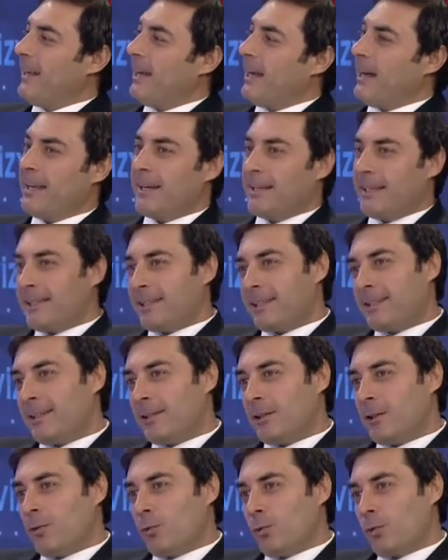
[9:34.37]
Her
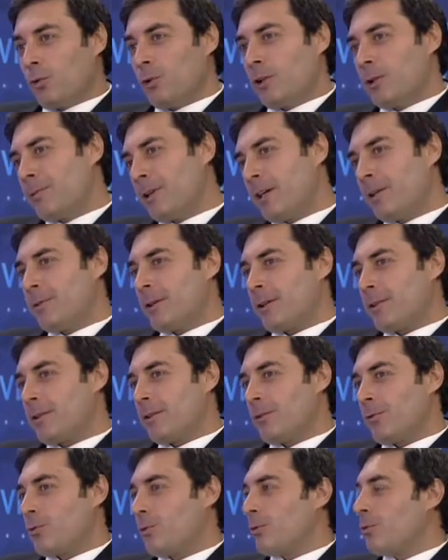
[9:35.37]
ikisini de uygulamaya
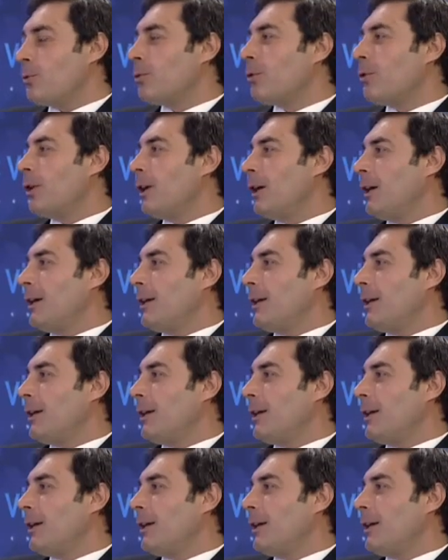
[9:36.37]
başladı çocuk.